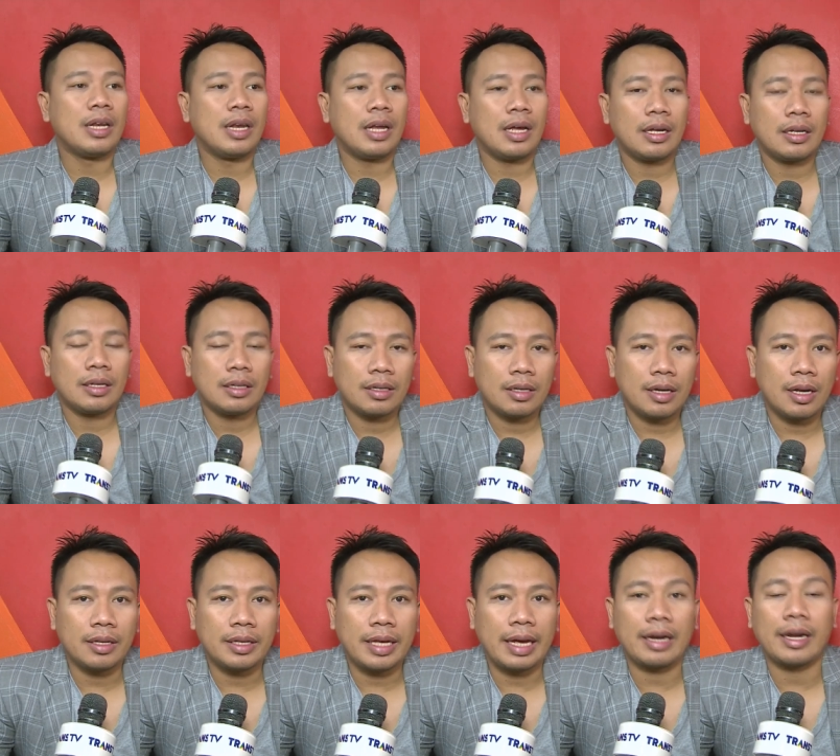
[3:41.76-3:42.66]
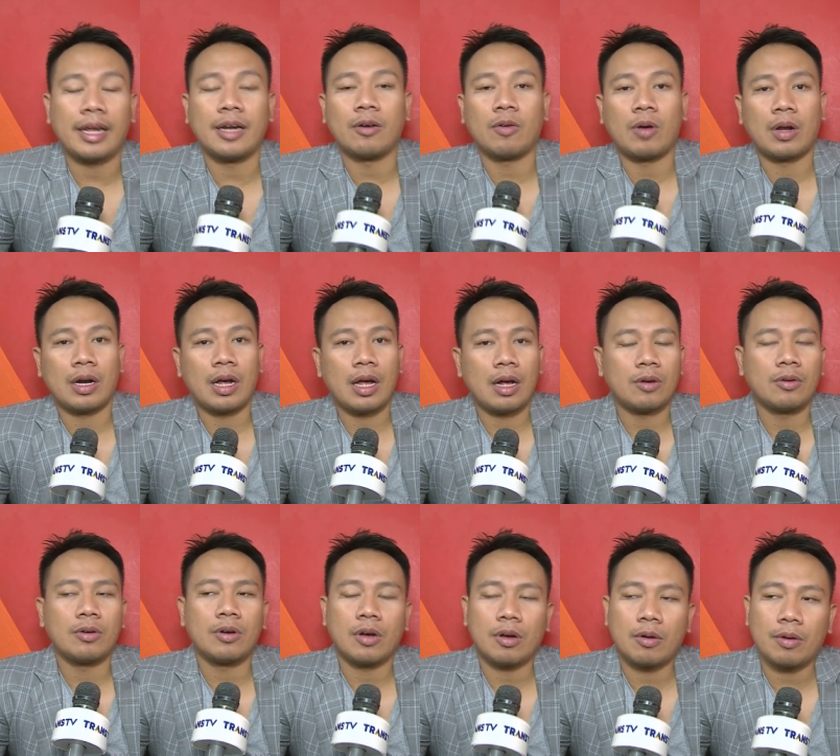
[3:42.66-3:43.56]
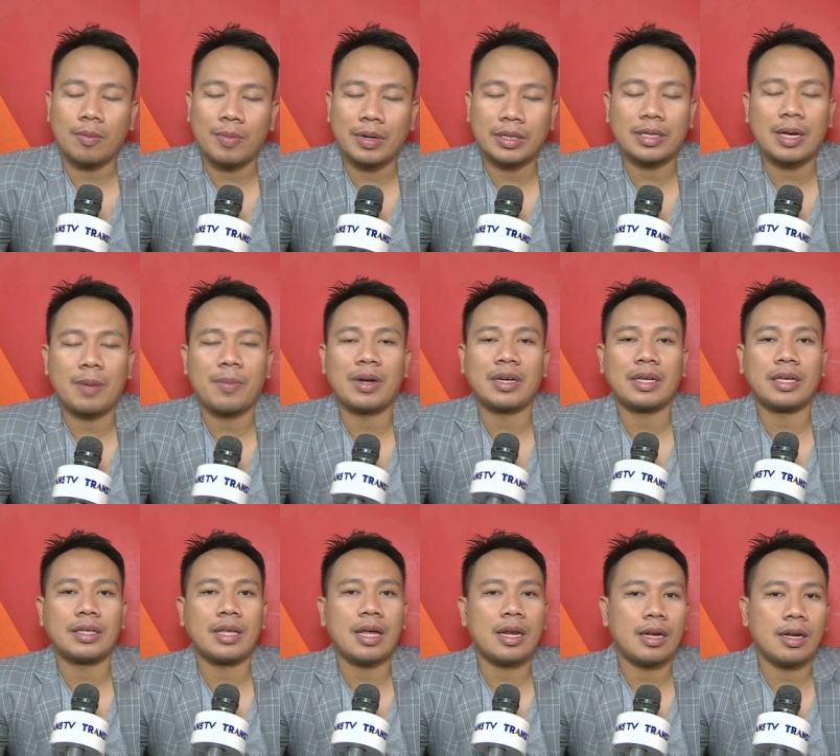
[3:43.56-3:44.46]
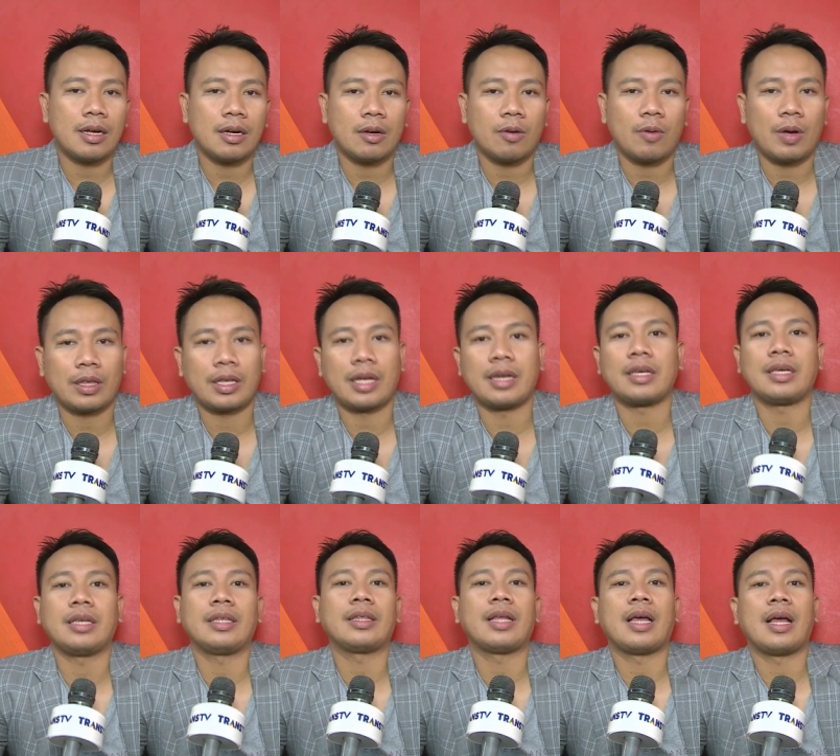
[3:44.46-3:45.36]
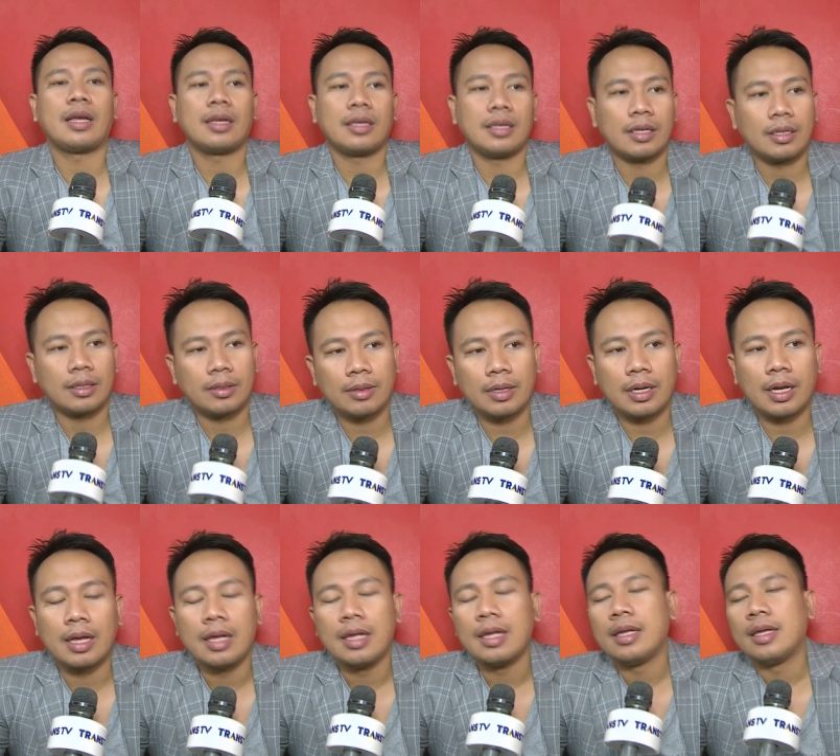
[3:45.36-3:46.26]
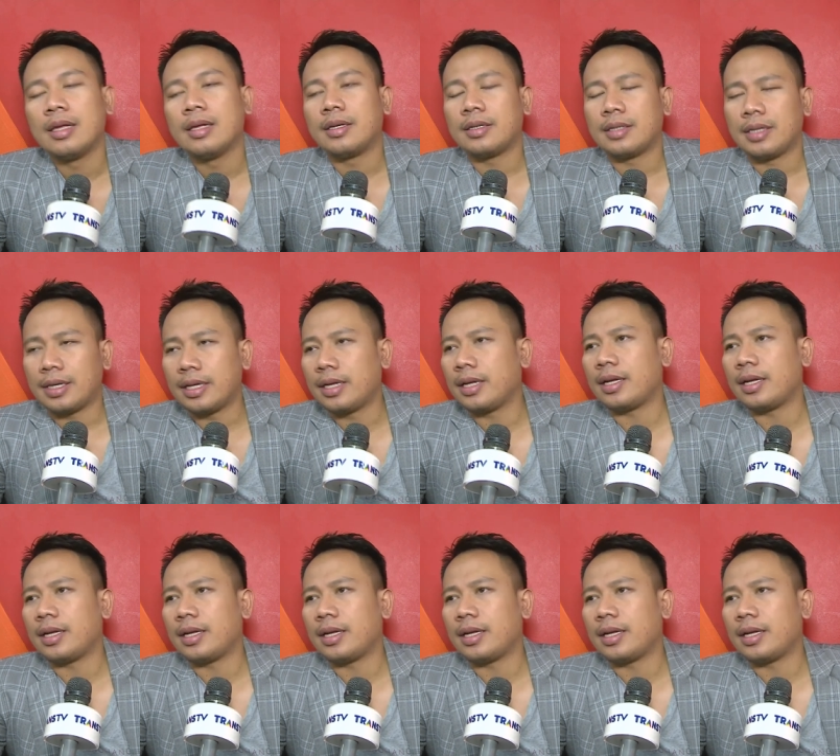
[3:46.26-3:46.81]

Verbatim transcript: pendekatan dengan waktu yang cukup singkat seakan tak menjadi berarti baginya untuk menginginkan Sahila menjadi